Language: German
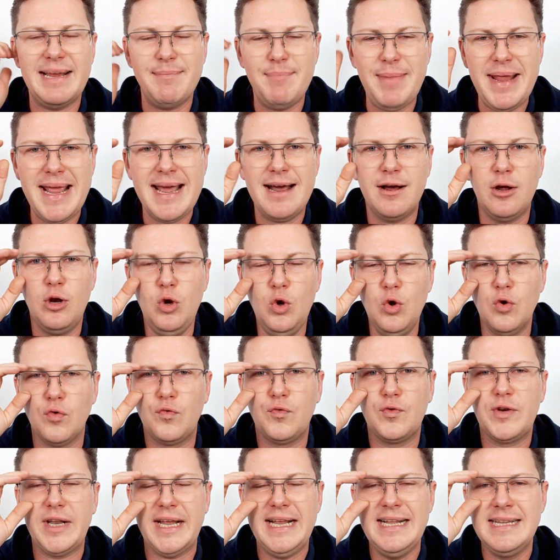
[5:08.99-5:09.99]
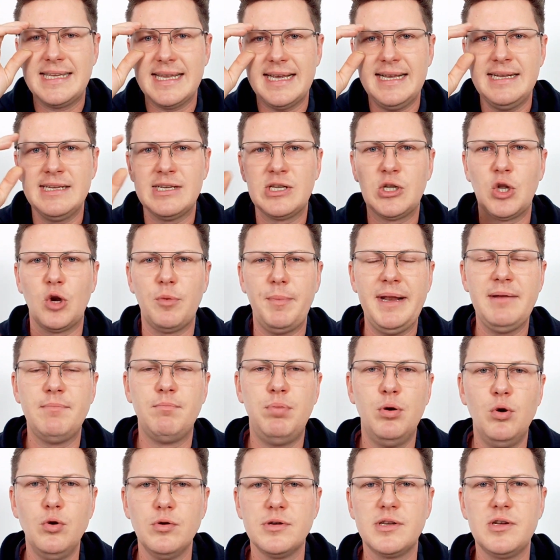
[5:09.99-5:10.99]
mehr Luft ins Instrument
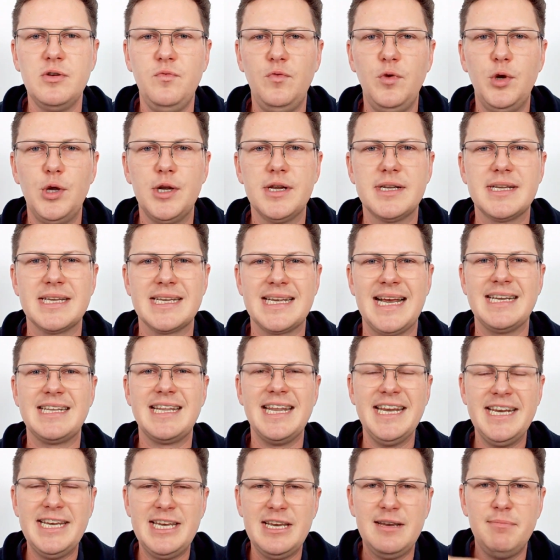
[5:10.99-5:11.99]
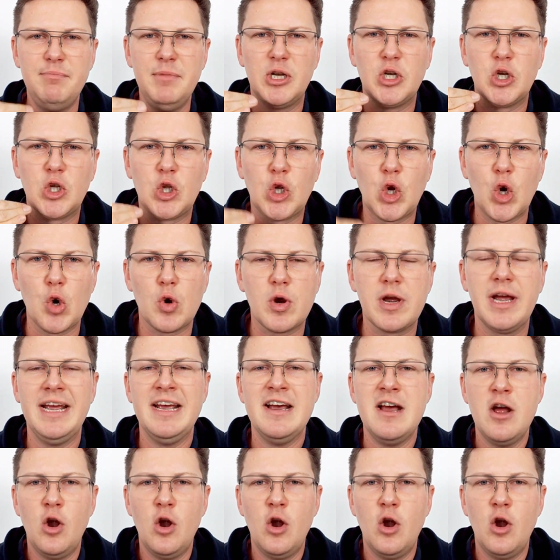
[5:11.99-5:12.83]
pusten würdest, das heißt richtig mit Druck